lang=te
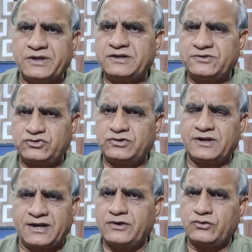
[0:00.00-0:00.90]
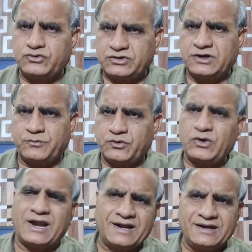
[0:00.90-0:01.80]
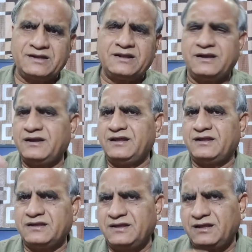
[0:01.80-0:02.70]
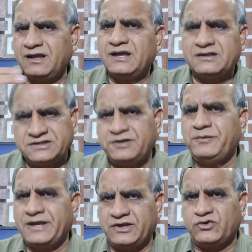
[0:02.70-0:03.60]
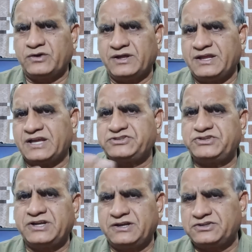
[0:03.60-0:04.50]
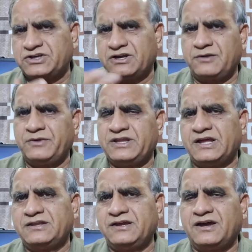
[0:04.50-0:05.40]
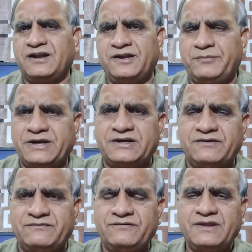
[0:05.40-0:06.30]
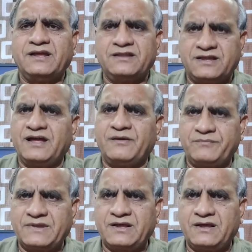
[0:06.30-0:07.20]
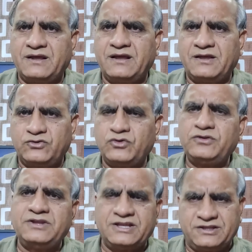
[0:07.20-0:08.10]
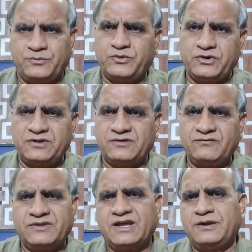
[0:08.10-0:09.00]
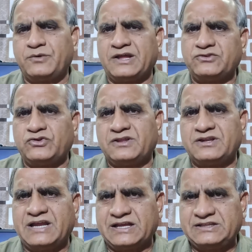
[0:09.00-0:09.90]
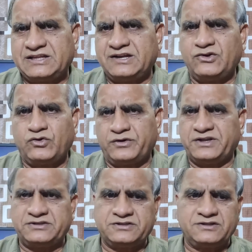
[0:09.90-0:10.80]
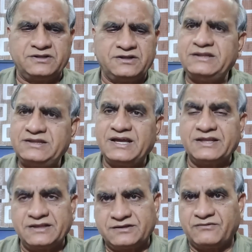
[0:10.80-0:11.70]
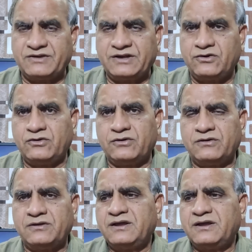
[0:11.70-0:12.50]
ఉపయోగిస్తున్నారని వచ్చినప్పుడు అలాంటి ఈడీకి సిబిఐ కూడా ఎక్స్టెన్షన్ల మీద అధికారులను పెట్టడం ఎంత దురుద్దేశపూరితం దాన్ని ఇప్పుడు అత్యున్నత న్యాయస్థానం కొట్టేసింది అయితే అదే సమయంలో